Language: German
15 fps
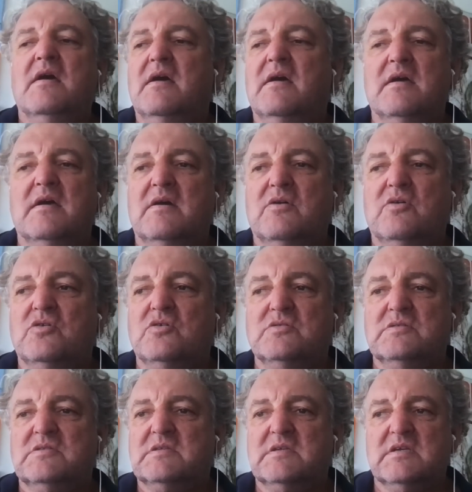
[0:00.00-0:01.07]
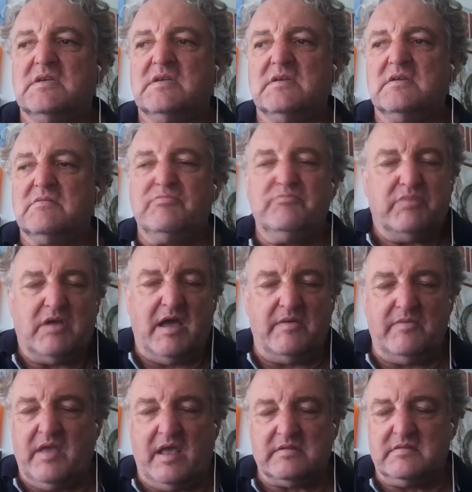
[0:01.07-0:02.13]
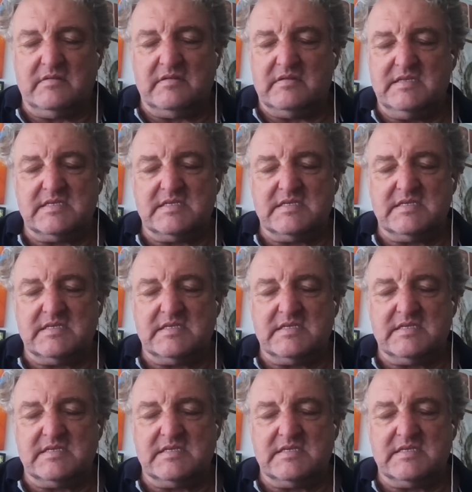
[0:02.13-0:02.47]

Äh, und äh, hatten